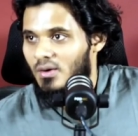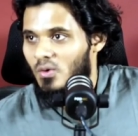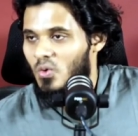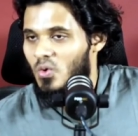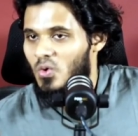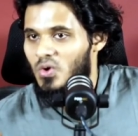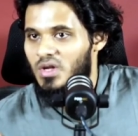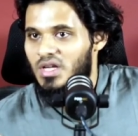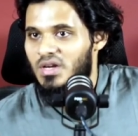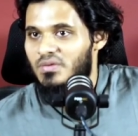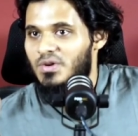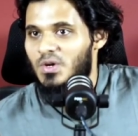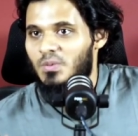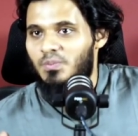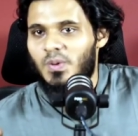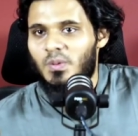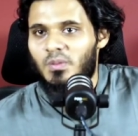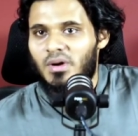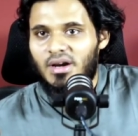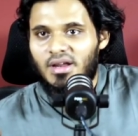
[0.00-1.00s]
உங்களுடைய
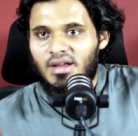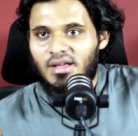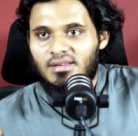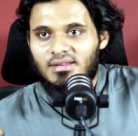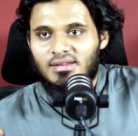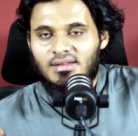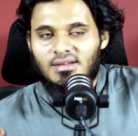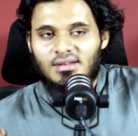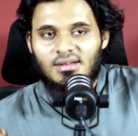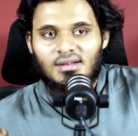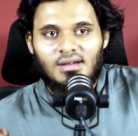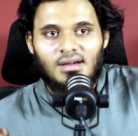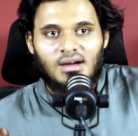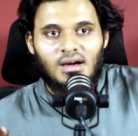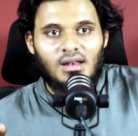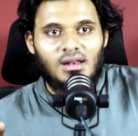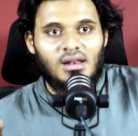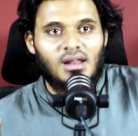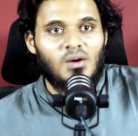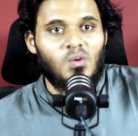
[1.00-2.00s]
விருப்பம் கிடையாது
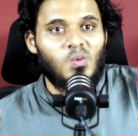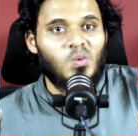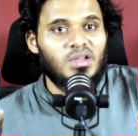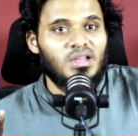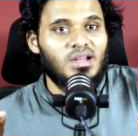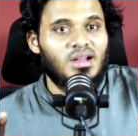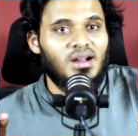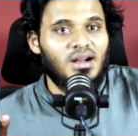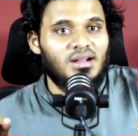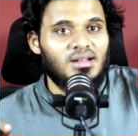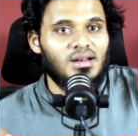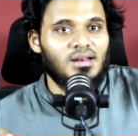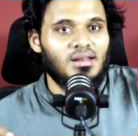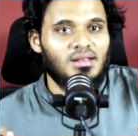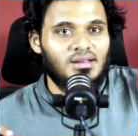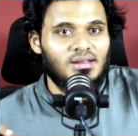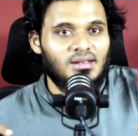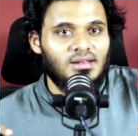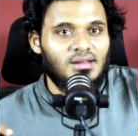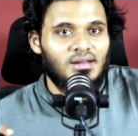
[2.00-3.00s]
அல்லாவுடைய
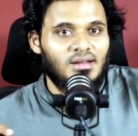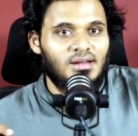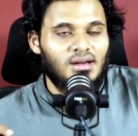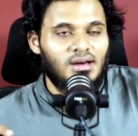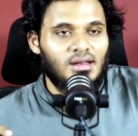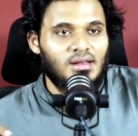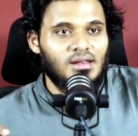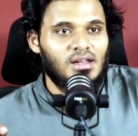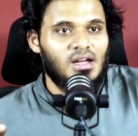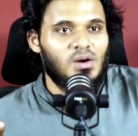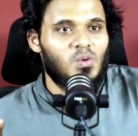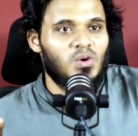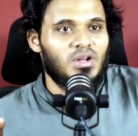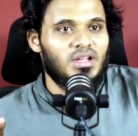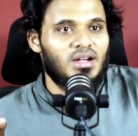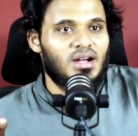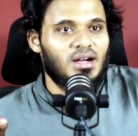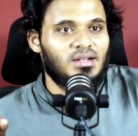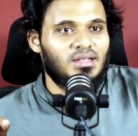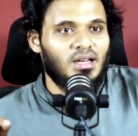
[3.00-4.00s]
கட்டளை
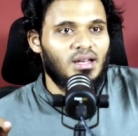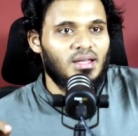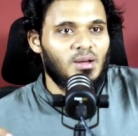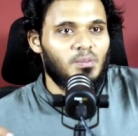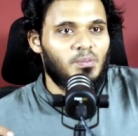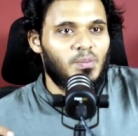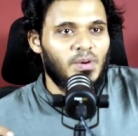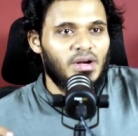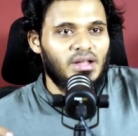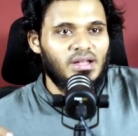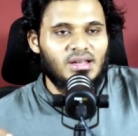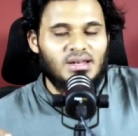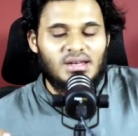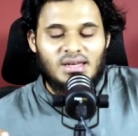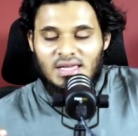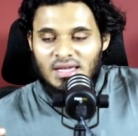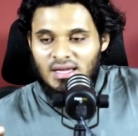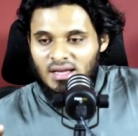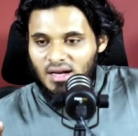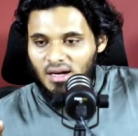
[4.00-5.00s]
அல்லாவுடைய கட்டளை எப்படி
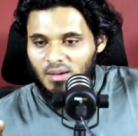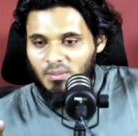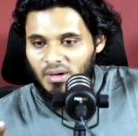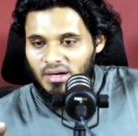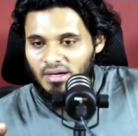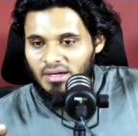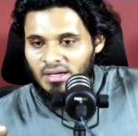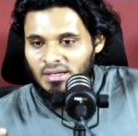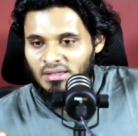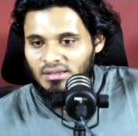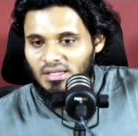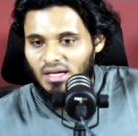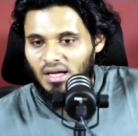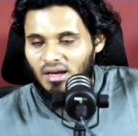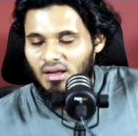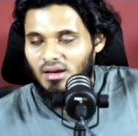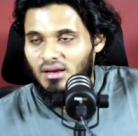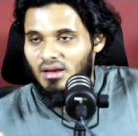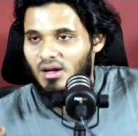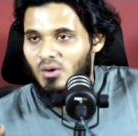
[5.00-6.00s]
நீங்கள்
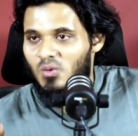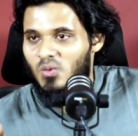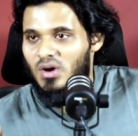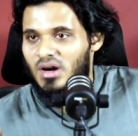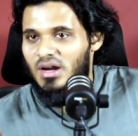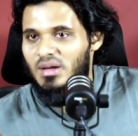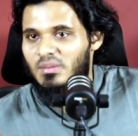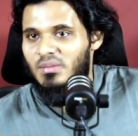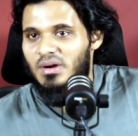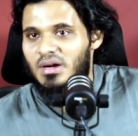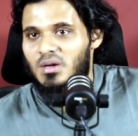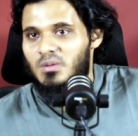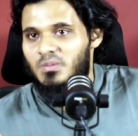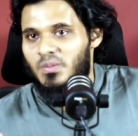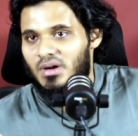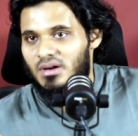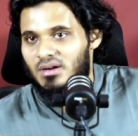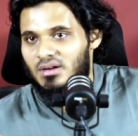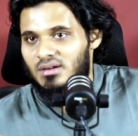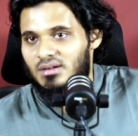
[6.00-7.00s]
மன்னித்தால் அல்லாஹ் உங்களை
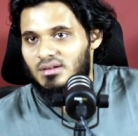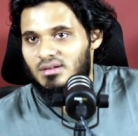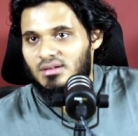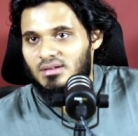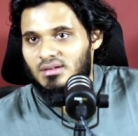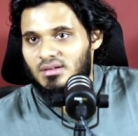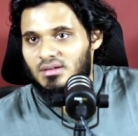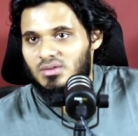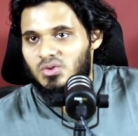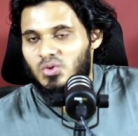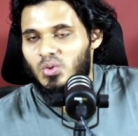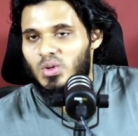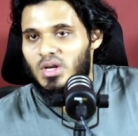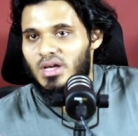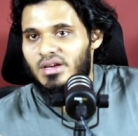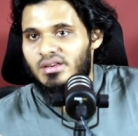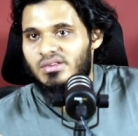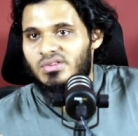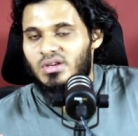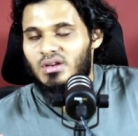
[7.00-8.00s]
மன்னிப்பான்
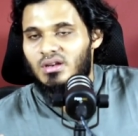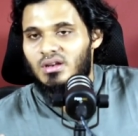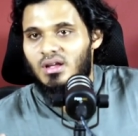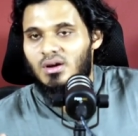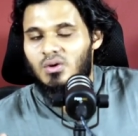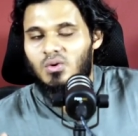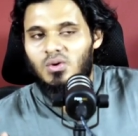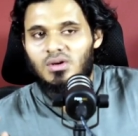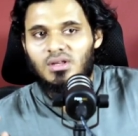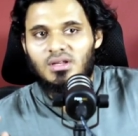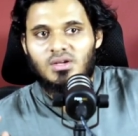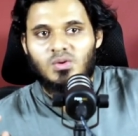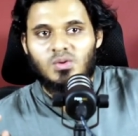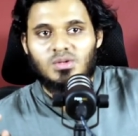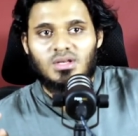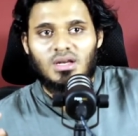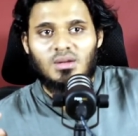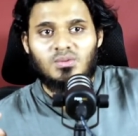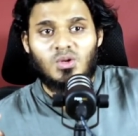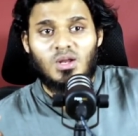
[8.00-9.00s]
ரசூல்லாஹி சொல்லாஹு அலிஹி
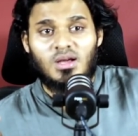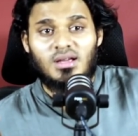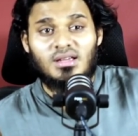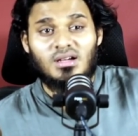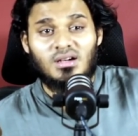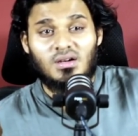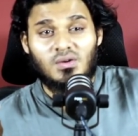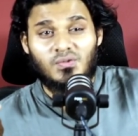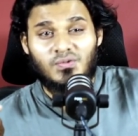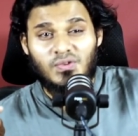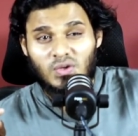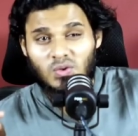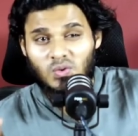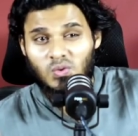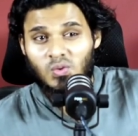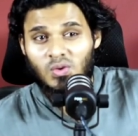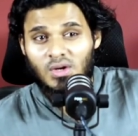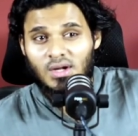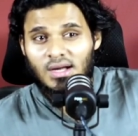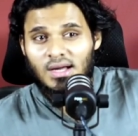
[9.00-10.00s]
வசலம்
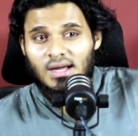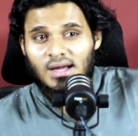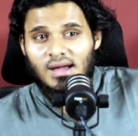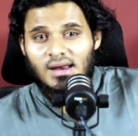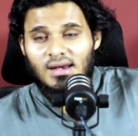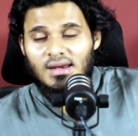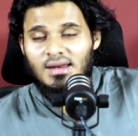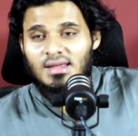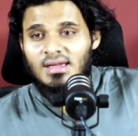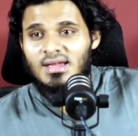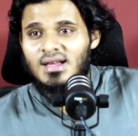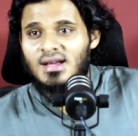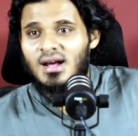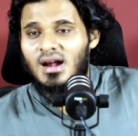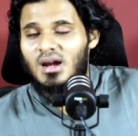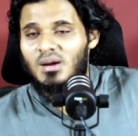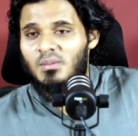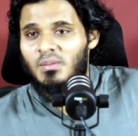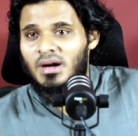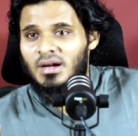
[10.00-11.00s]
சொன்னா
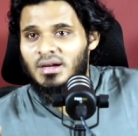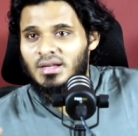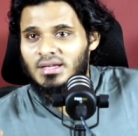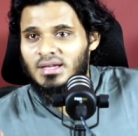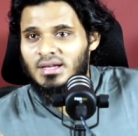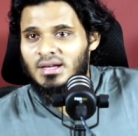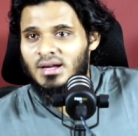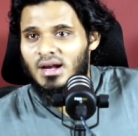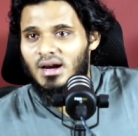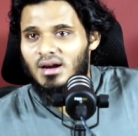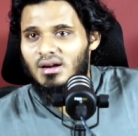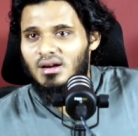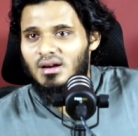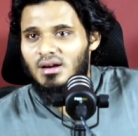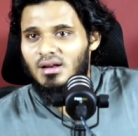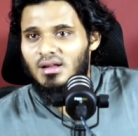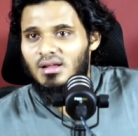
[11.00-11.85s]
நீங்கள் மன்னியுங்கள்